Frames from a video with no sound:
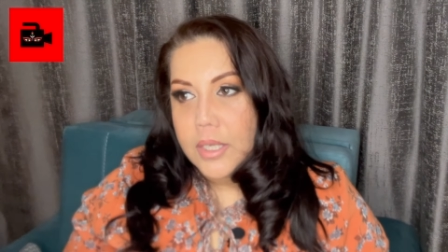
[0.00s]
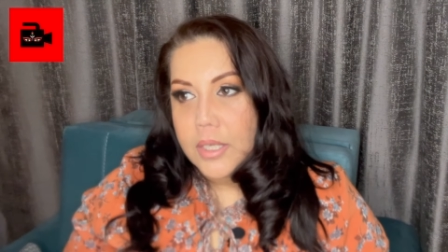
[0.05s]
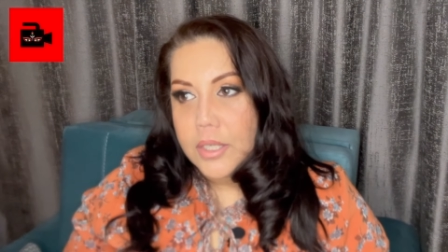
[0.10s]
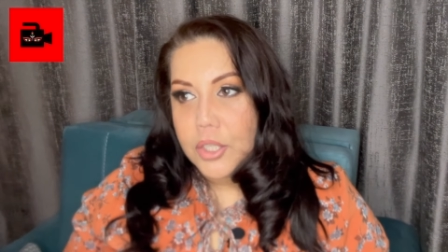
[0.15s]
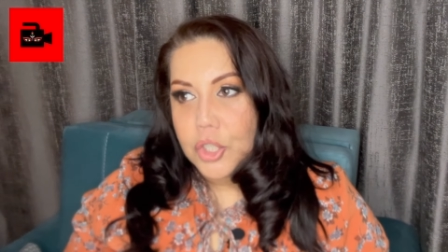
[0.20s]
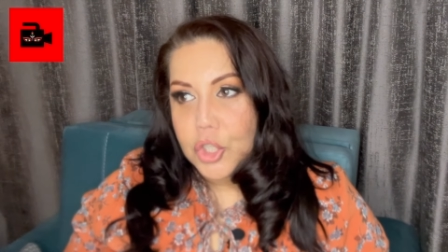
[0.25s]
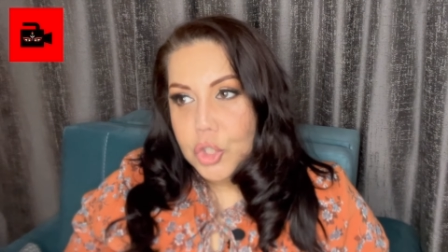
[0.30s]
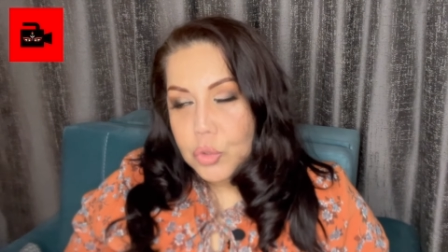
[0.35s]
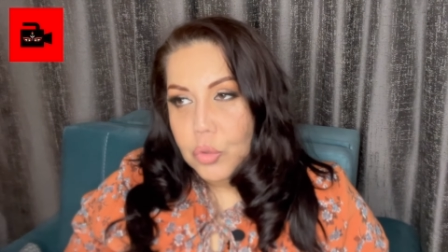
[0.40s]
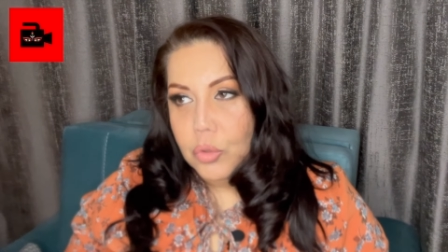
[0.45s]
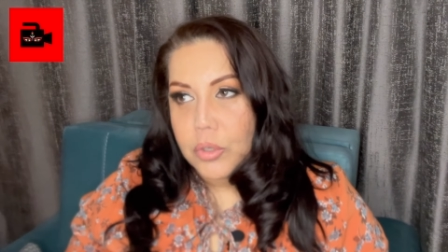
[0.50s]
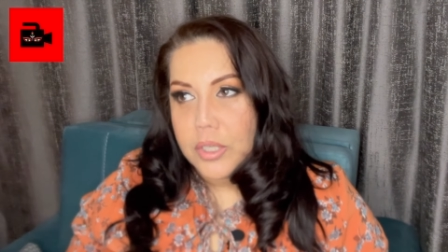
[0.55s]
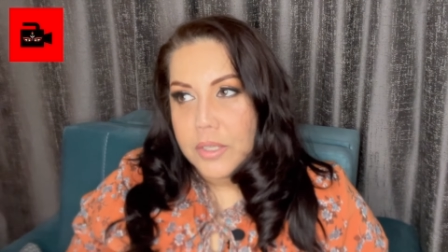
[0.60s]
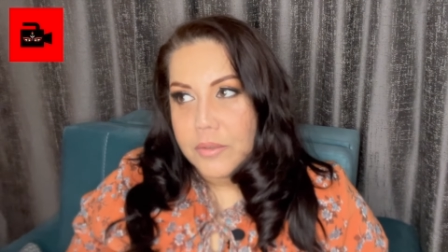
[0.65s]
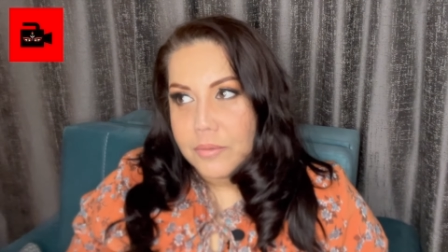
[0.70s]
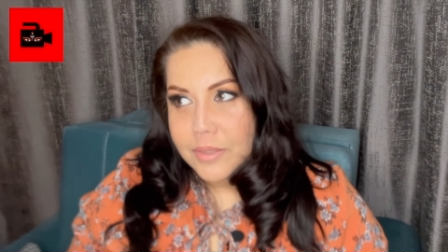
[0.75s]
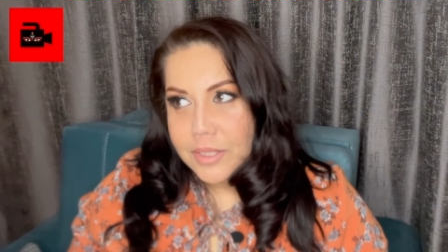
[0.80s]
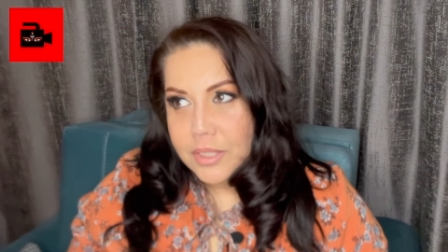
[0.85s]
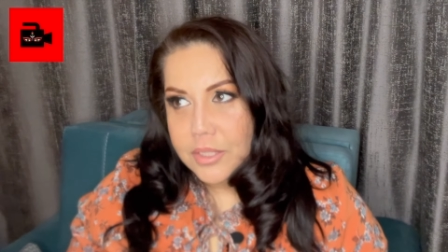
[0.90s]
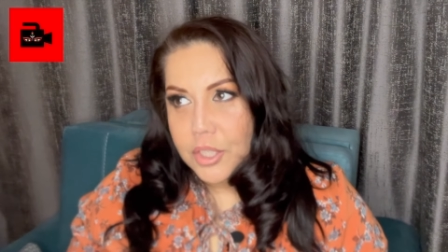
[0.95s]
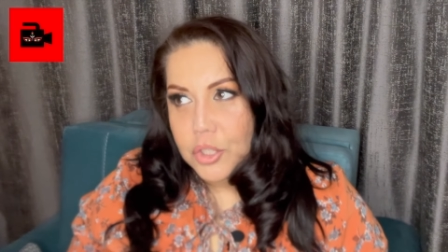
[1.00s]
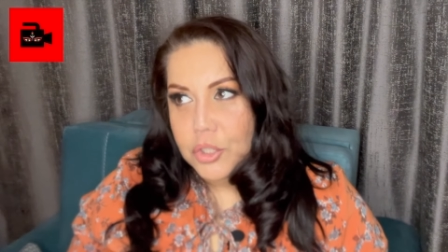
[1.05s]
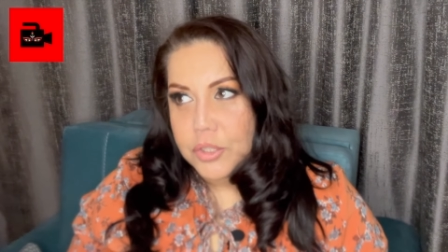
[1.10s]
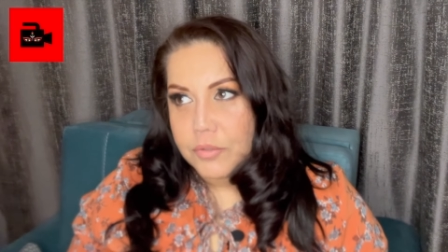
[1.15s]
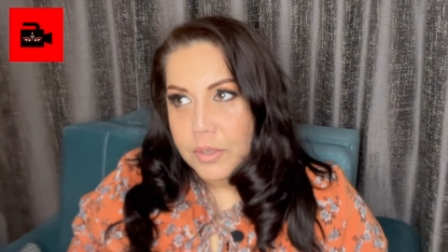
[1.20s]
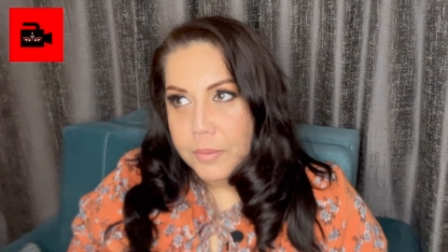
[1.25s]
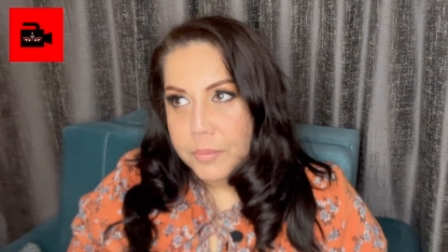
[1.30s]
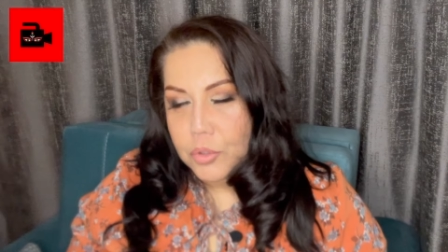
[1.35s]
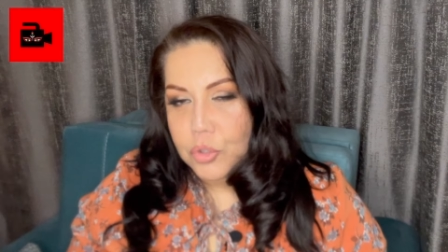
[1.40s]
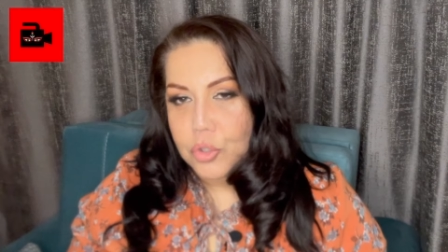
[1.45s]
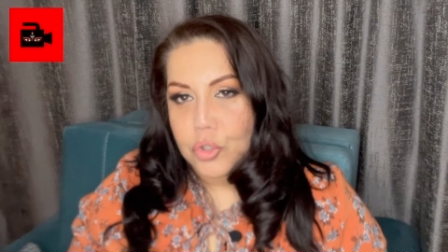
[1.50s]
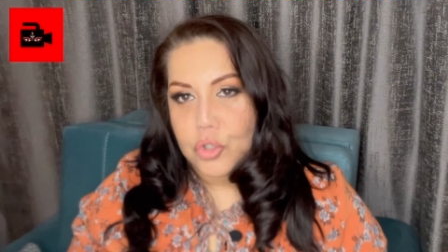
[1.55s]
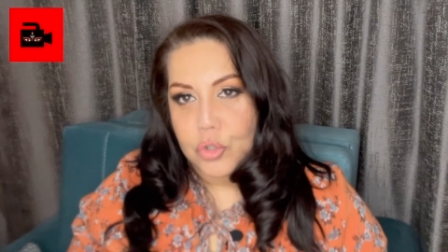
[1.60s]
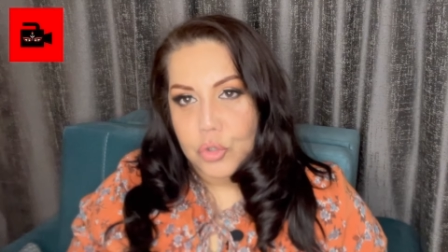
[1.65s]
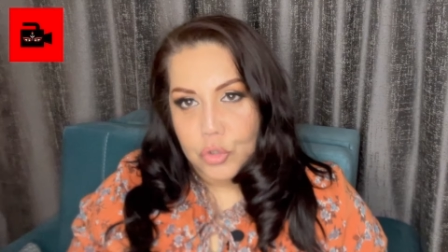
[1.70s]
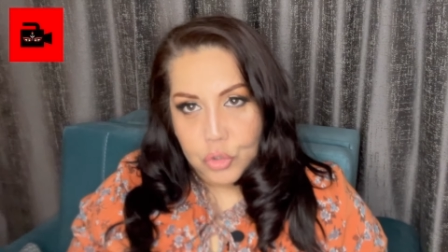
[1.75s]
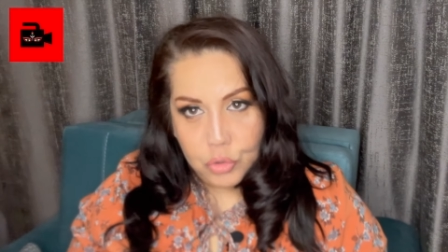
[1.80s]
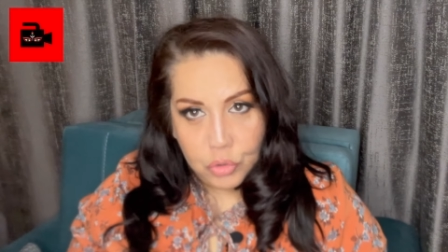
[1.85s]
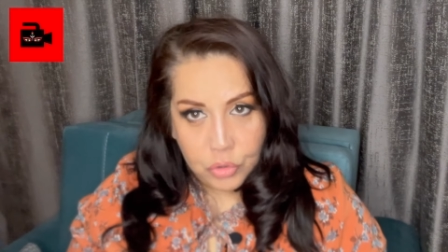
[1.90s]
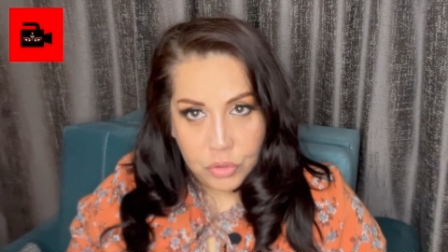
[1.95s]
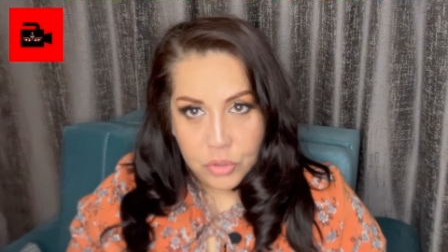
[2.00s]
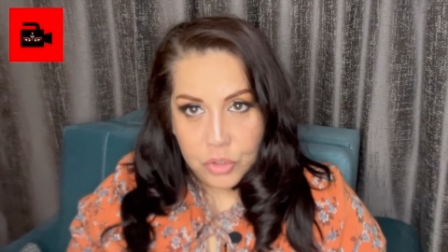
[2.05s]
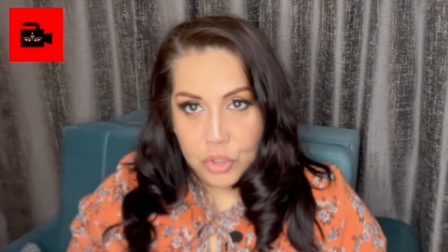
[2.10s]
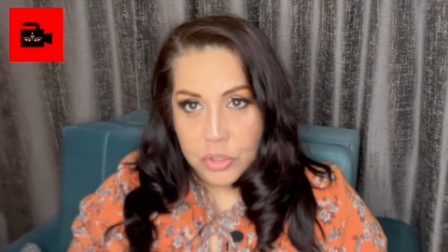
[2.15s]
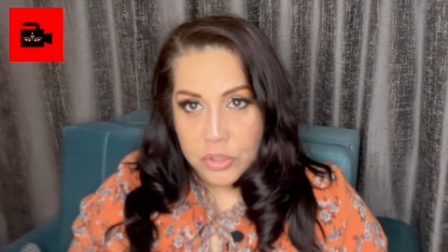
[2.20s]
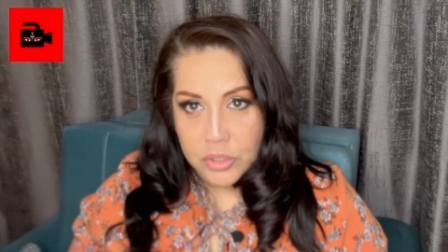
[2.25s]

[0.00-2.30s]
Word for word: И что? И вы задаете вопрос, что что-то